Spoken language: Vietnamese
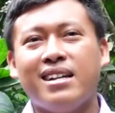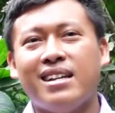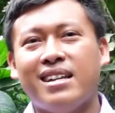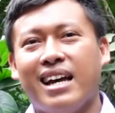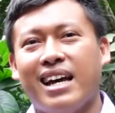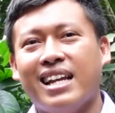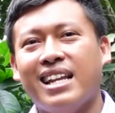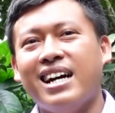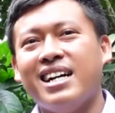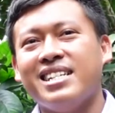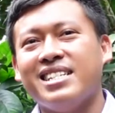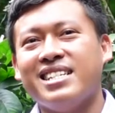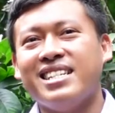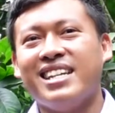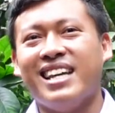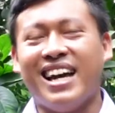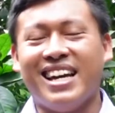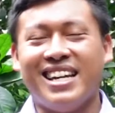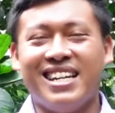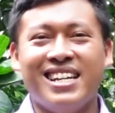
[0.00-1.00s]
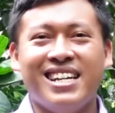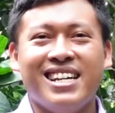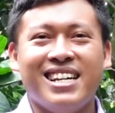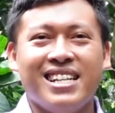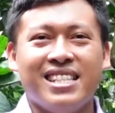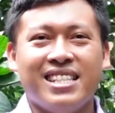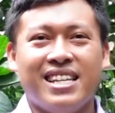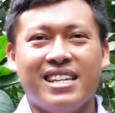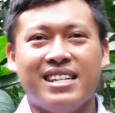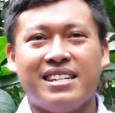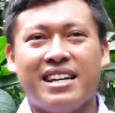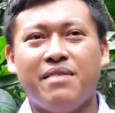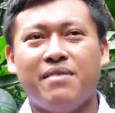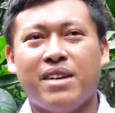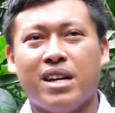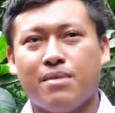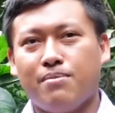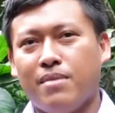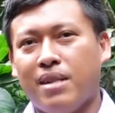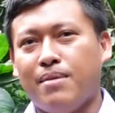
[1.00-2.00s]
lại lên như vậy thì cái
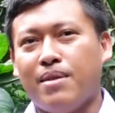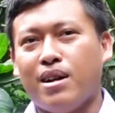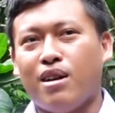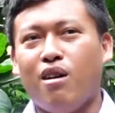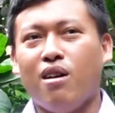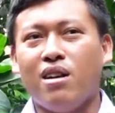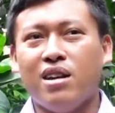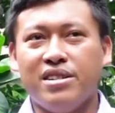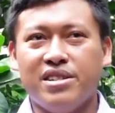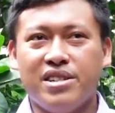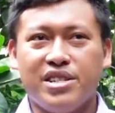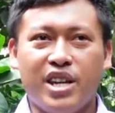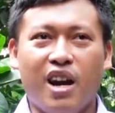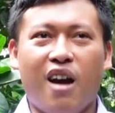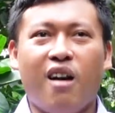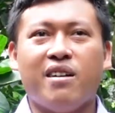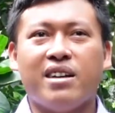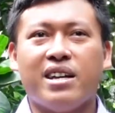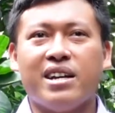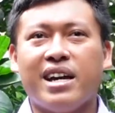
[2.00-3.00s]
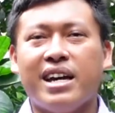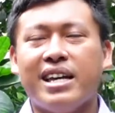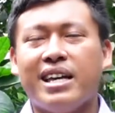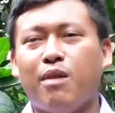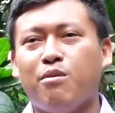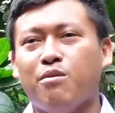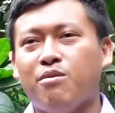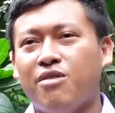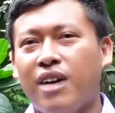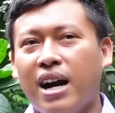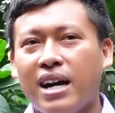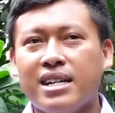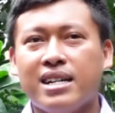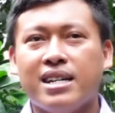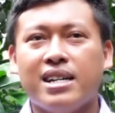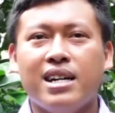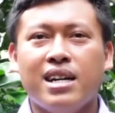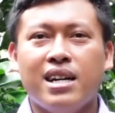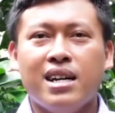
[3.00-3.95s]
việc mà bà con lựa chọn những cái dòng phân